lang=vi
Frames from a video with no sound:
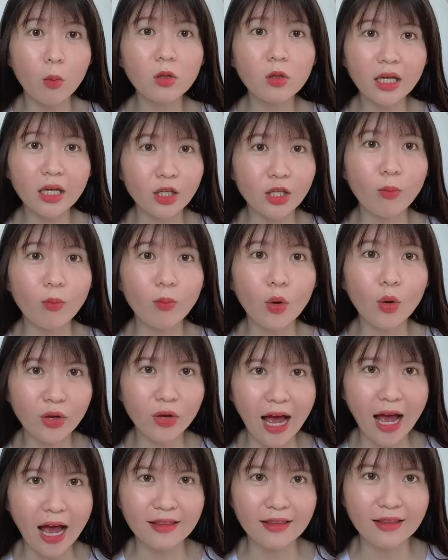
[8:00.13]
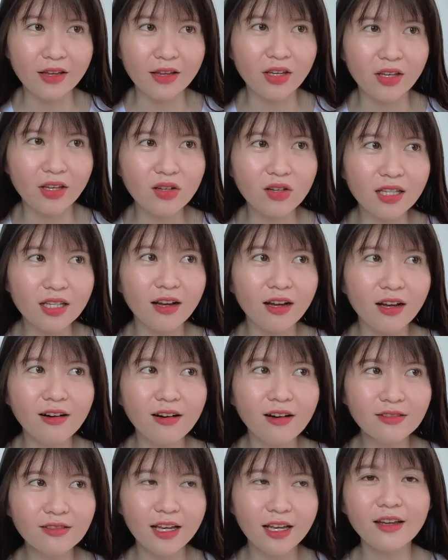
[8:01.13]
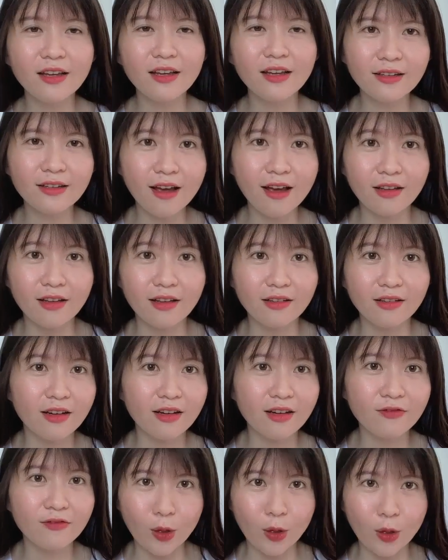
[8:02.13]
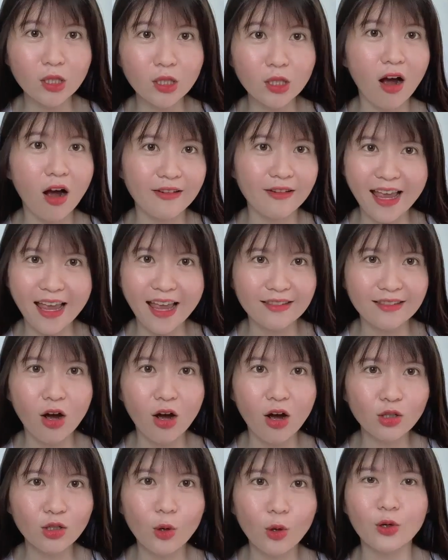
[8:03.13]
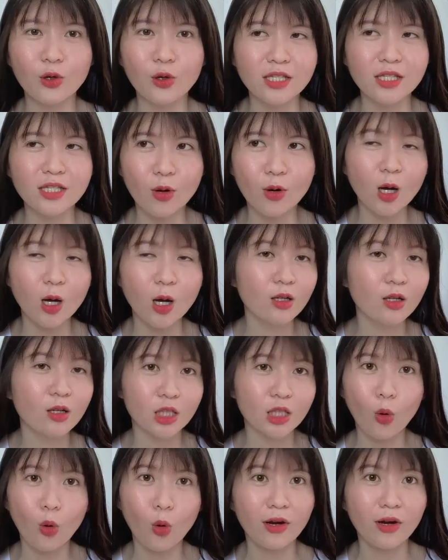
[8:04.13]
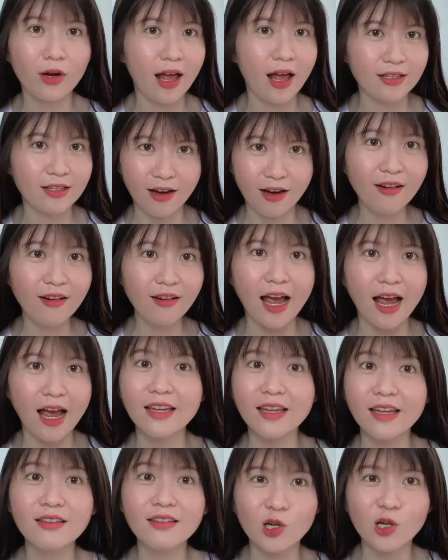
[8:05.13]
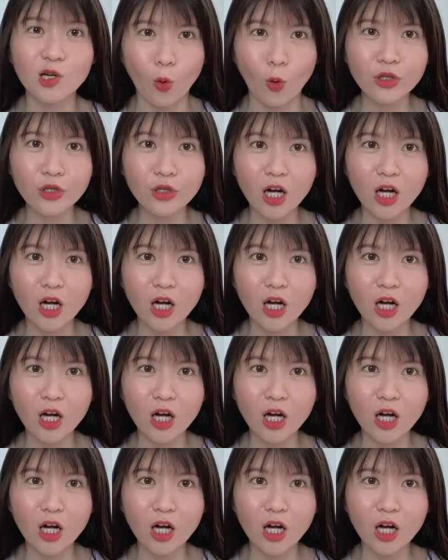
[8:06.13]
không có tác dụng lâu dài tại vì nó chỉ là ức chế cái hệ thần kinh vào cái thời gian đó thôi rồi sau đó là thôi là trở lại y như cũ